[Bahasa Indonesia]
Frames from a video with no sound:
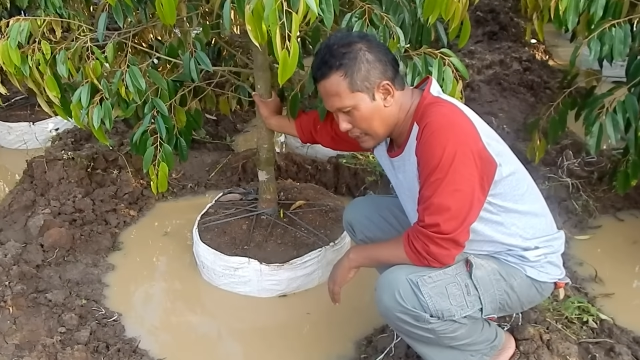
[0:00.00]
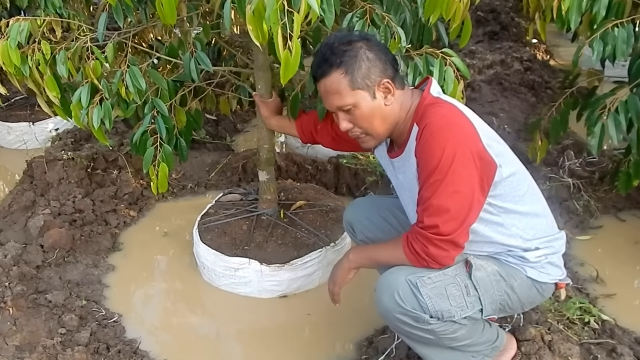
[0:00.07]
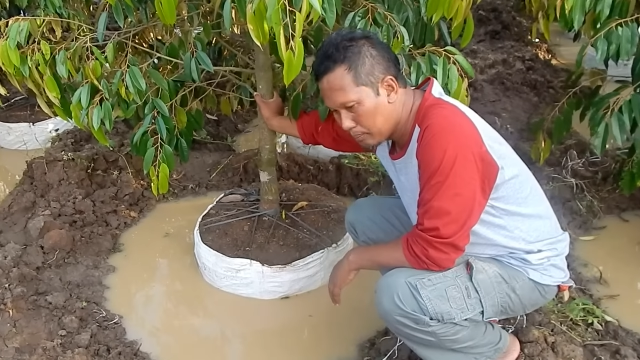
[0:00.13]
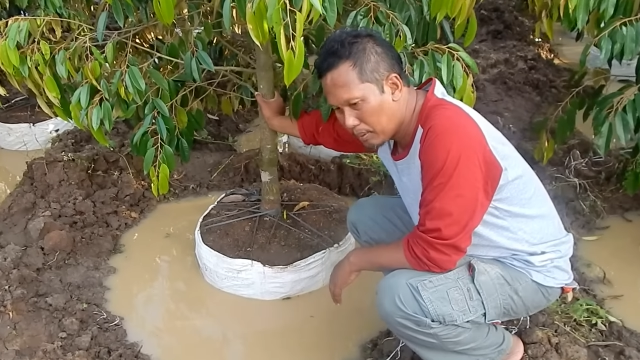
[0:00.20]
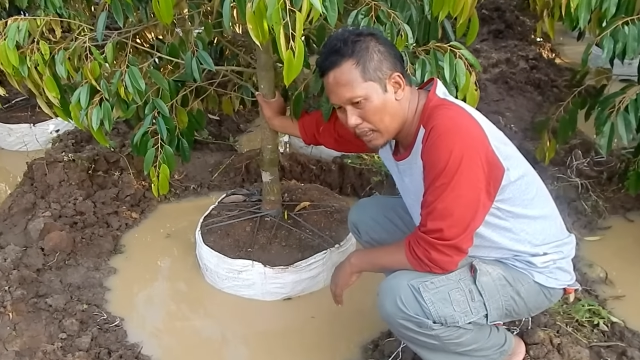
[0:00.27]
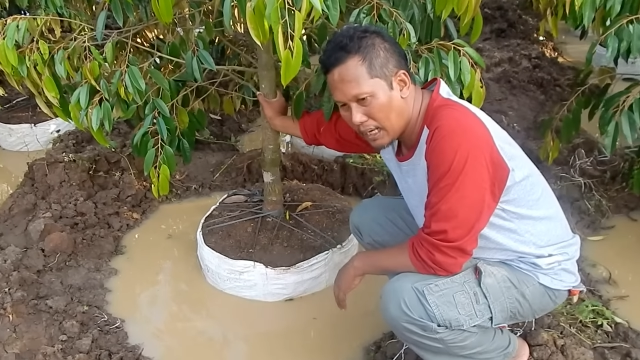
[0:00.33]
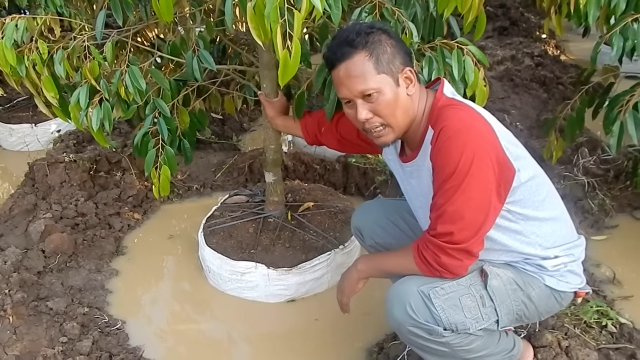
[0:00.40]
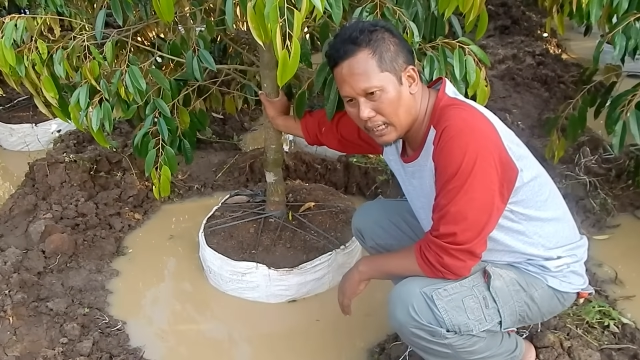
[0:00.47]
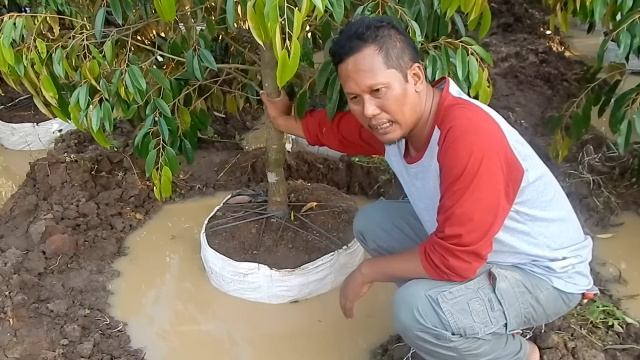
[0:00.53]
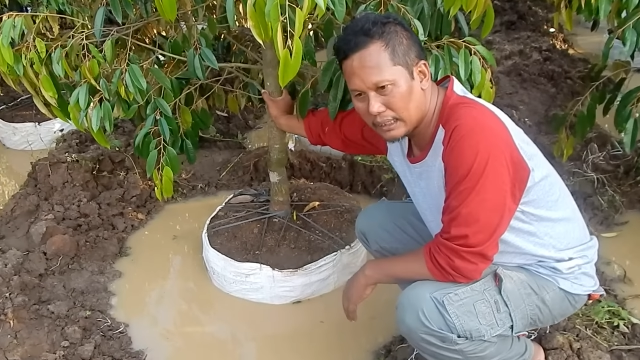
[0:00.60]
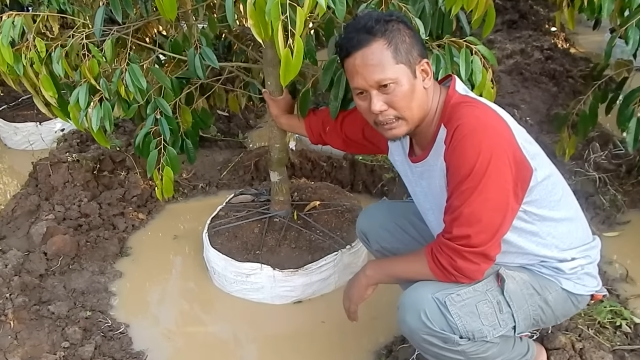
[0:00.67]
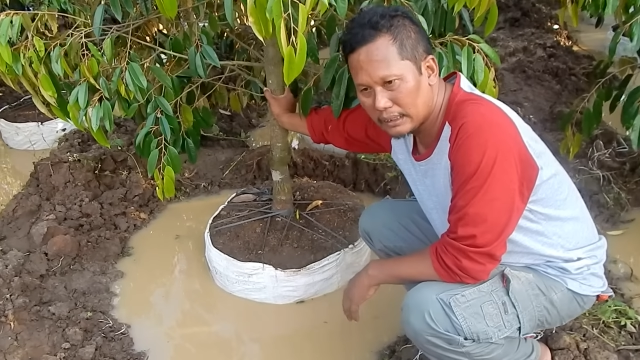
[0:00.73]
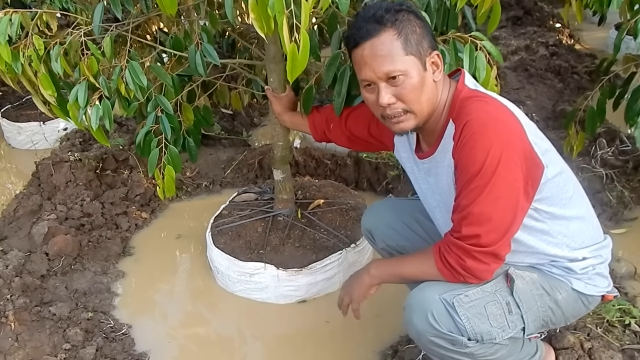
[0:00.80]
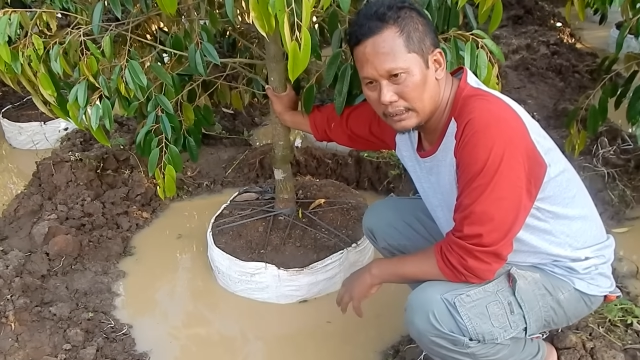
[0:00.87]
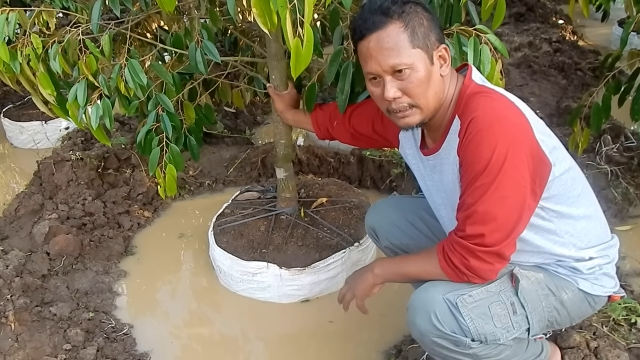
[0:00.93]
apa akar
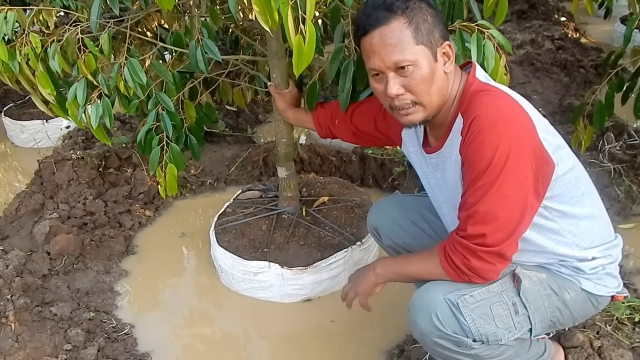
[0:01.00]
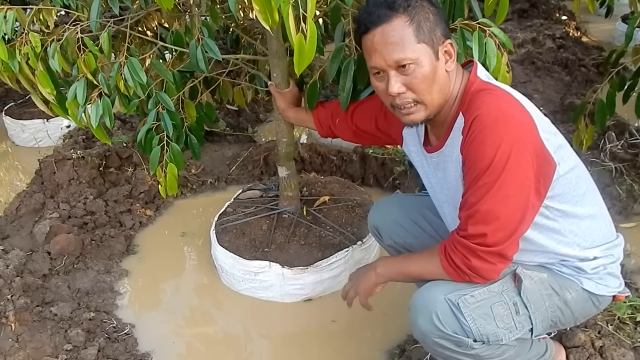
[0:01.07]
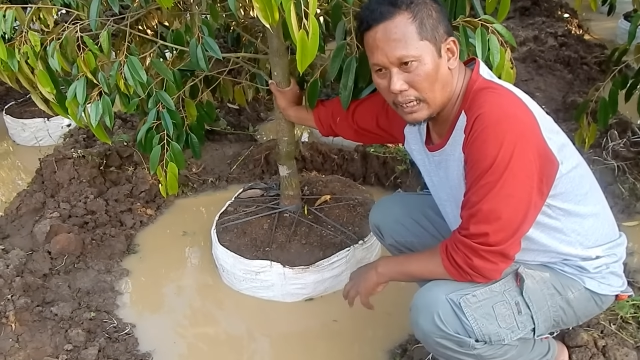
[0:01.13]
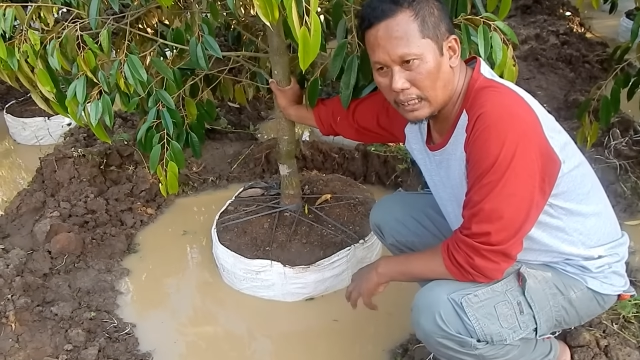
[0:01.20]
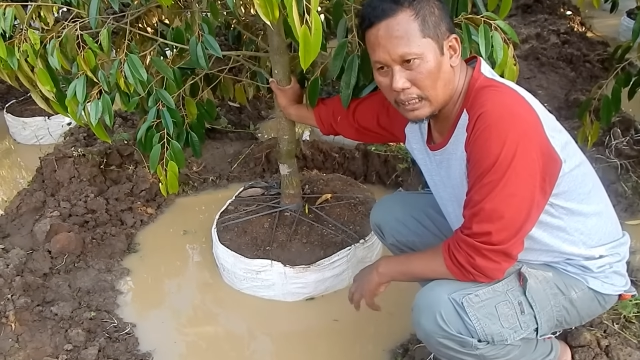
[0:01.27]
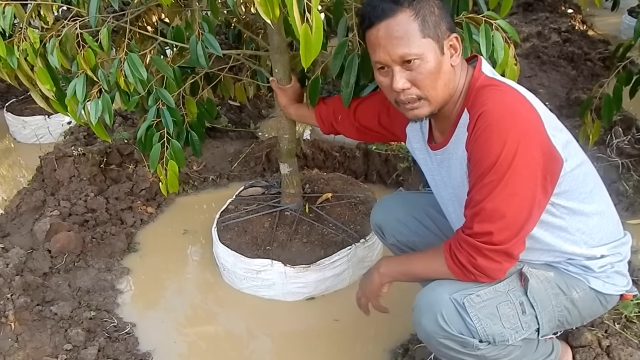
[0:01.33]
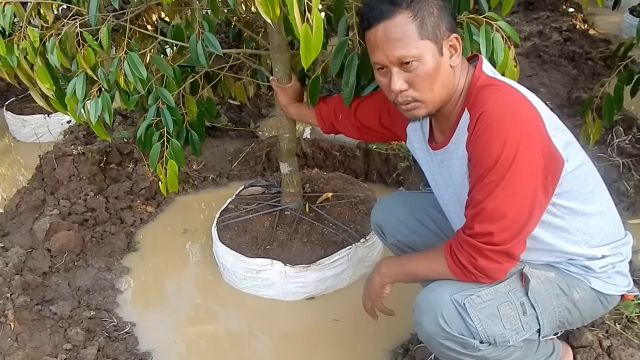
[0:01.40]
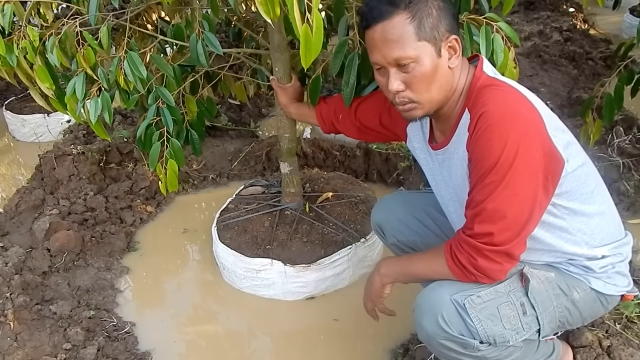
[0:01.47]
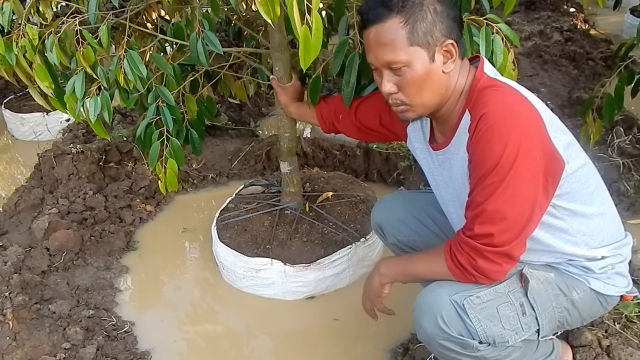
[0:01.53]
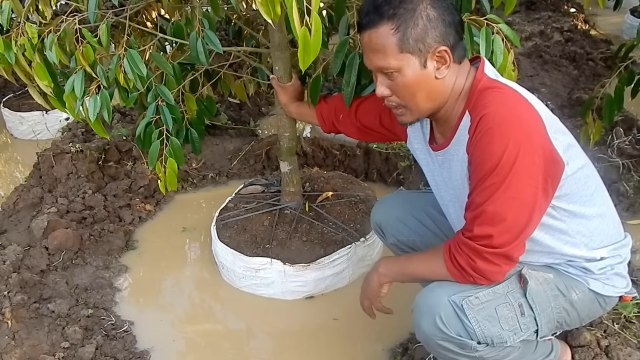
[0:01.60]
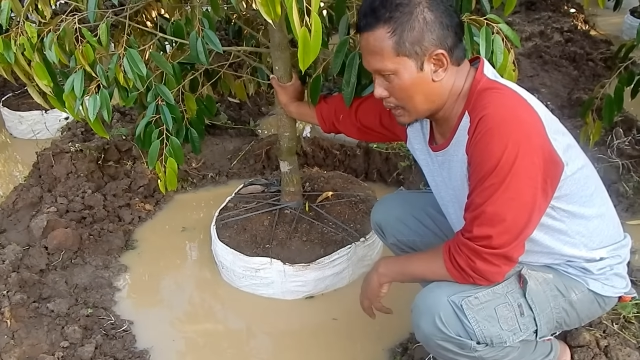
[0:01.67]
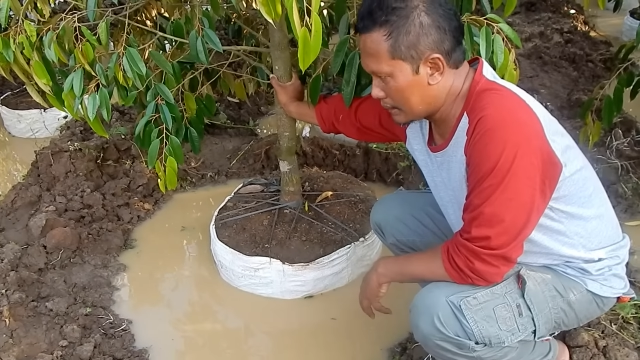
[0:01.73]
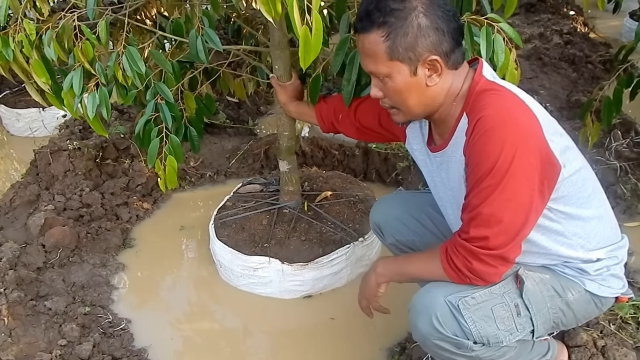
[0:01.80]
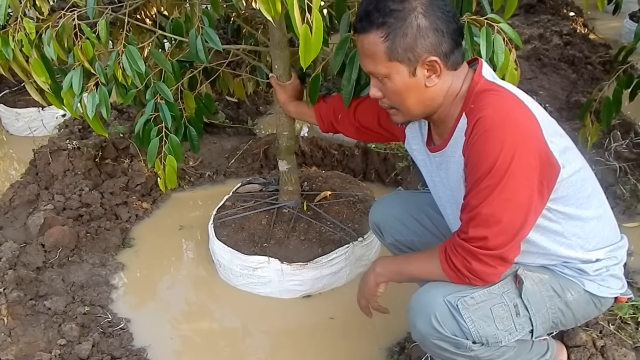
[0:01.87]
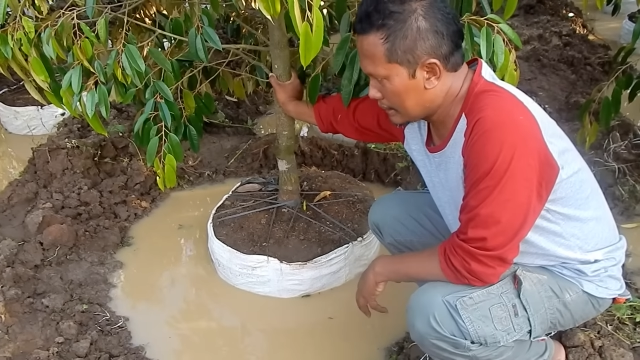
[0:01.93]
akar
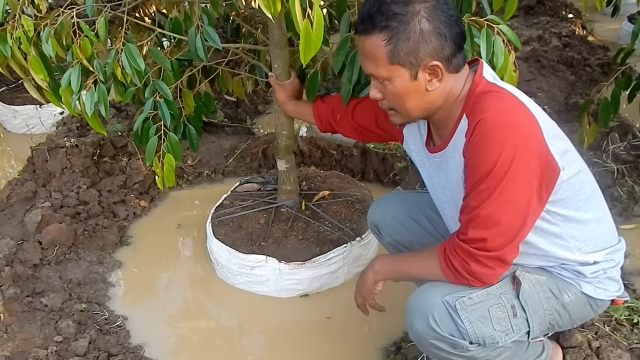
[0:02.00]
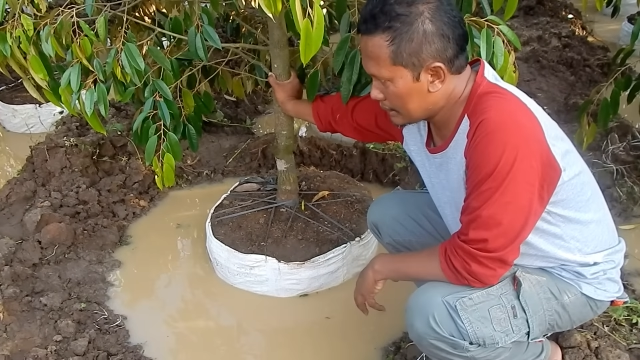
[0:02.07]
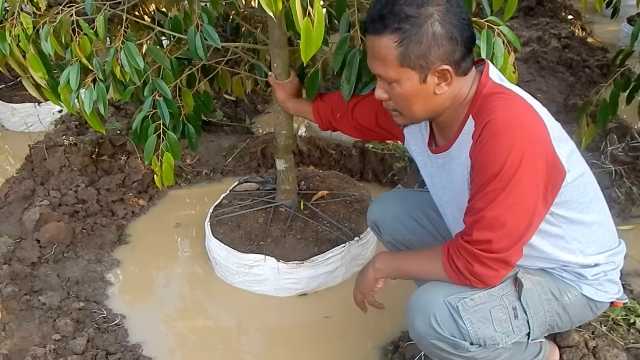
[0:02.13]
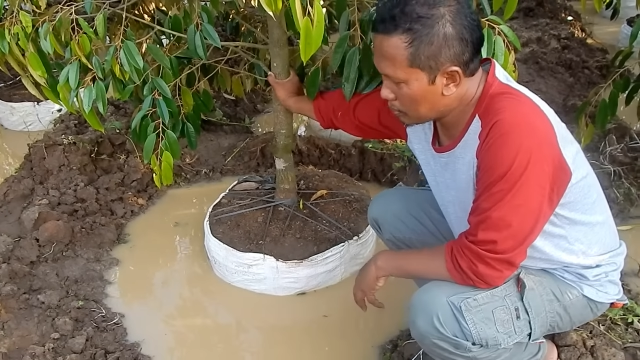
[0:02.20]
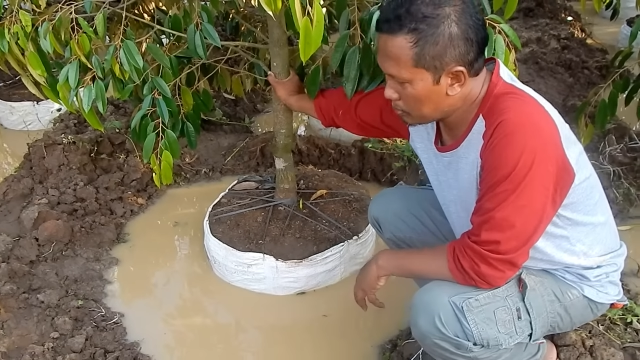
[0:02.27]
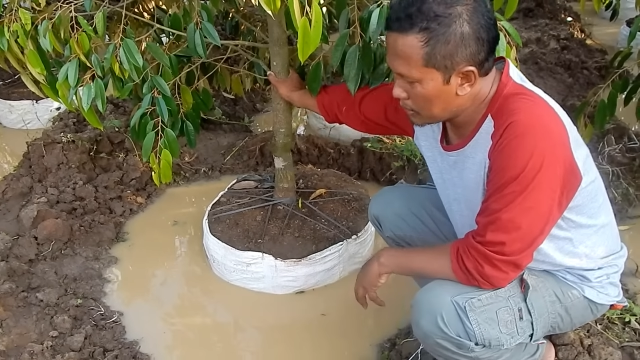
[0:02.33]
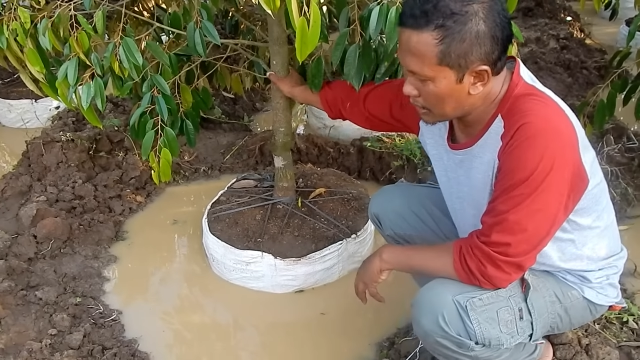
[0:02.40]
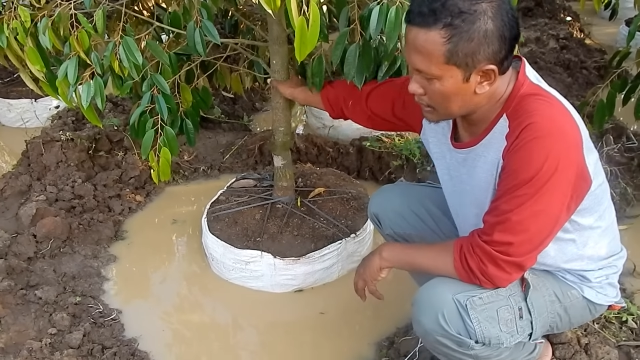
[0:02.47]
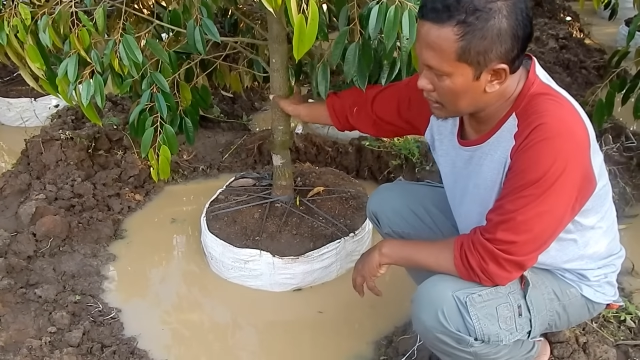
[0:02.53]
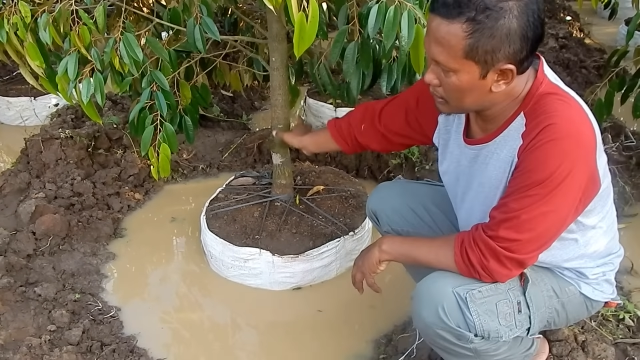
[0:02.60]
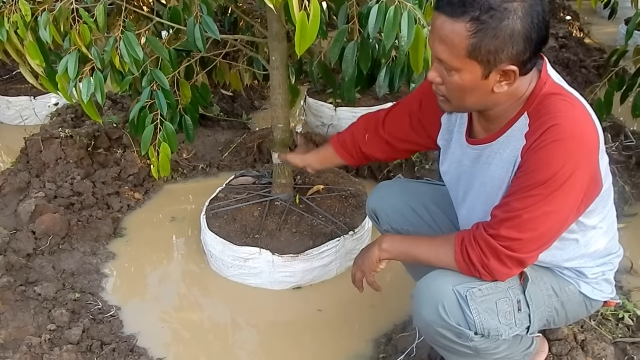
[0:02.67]
tungganya kita biarkan